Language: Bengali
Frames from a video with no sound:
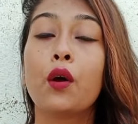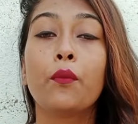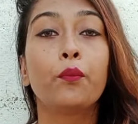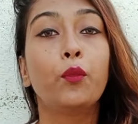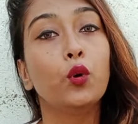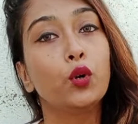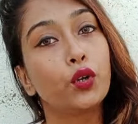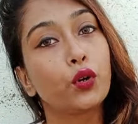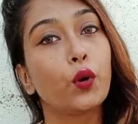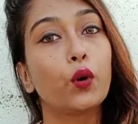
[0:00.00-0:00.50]

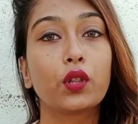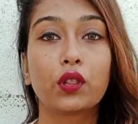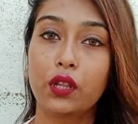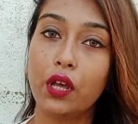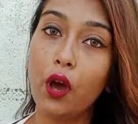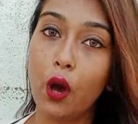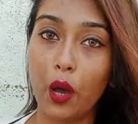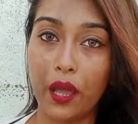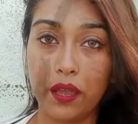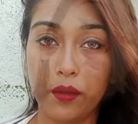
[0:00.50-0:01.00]
পুট করতে
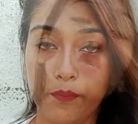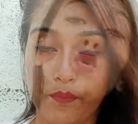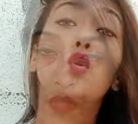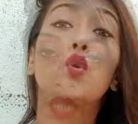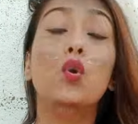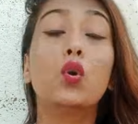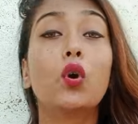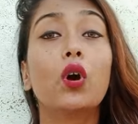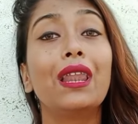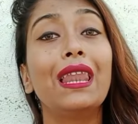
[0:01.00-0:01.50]
হয়
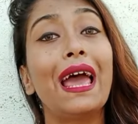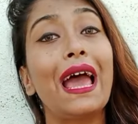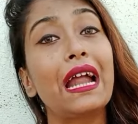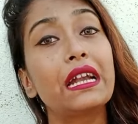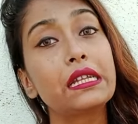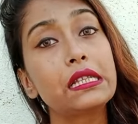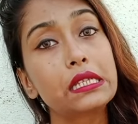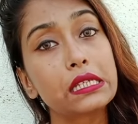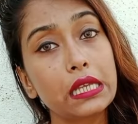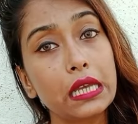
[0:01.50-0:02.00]
গুগল
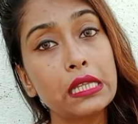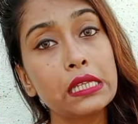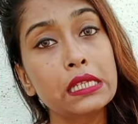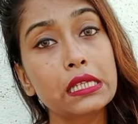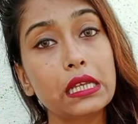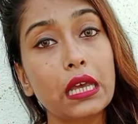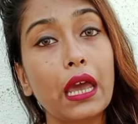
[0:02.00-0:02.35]
অ্যাডসেন্স